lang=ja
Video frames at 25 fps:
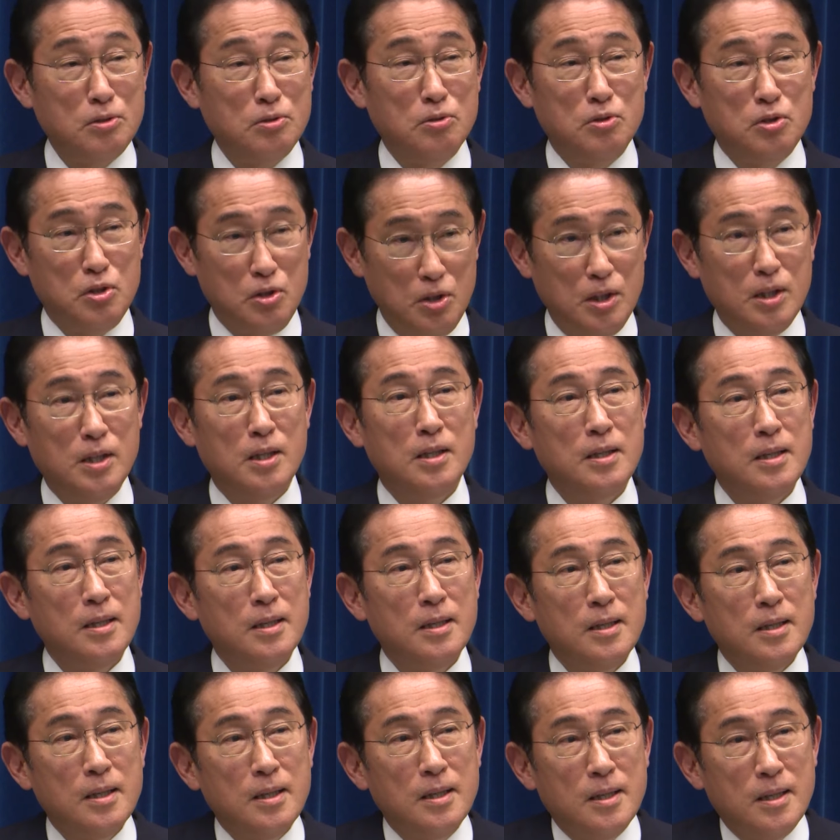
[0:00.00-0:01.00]
すし、
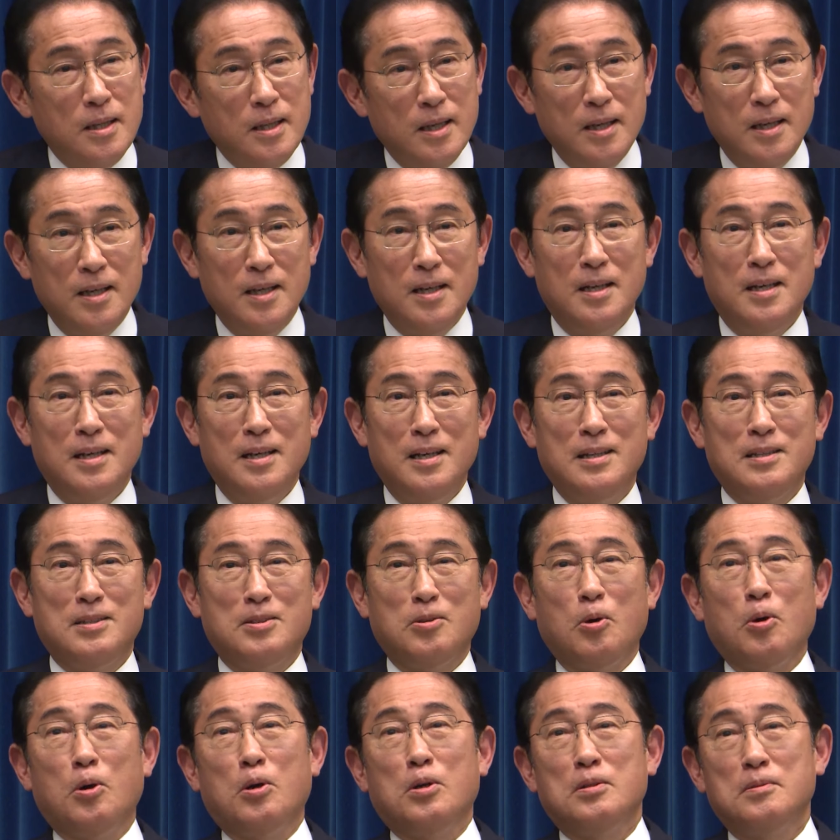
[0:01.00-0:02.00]

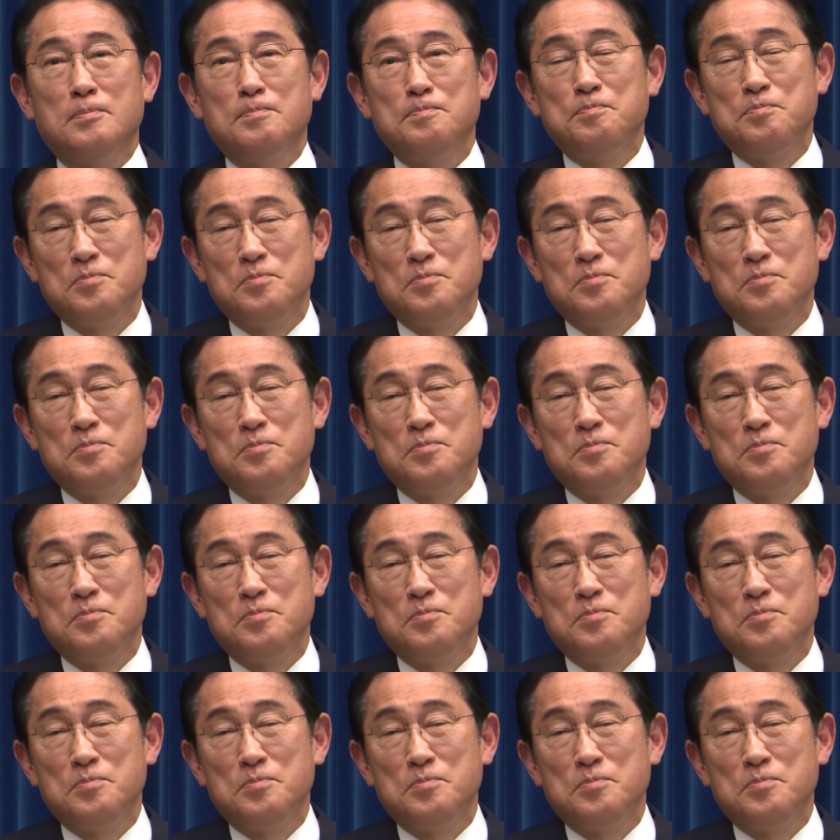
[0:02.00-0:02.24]
えーと、